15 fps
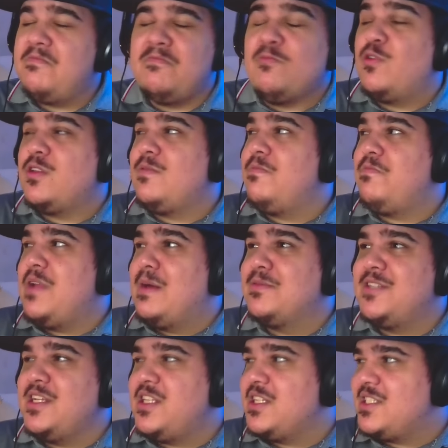вот прям,
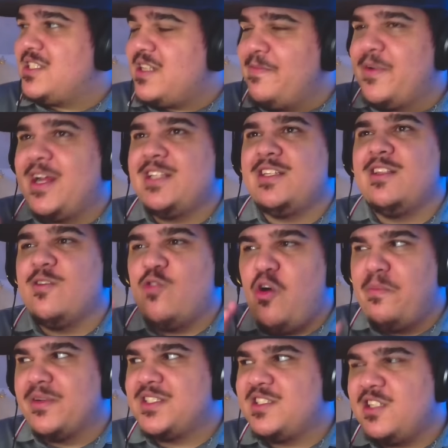знаете, собирательный
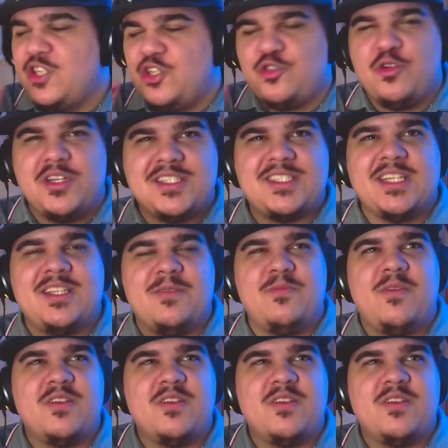образ, еще и с этим э,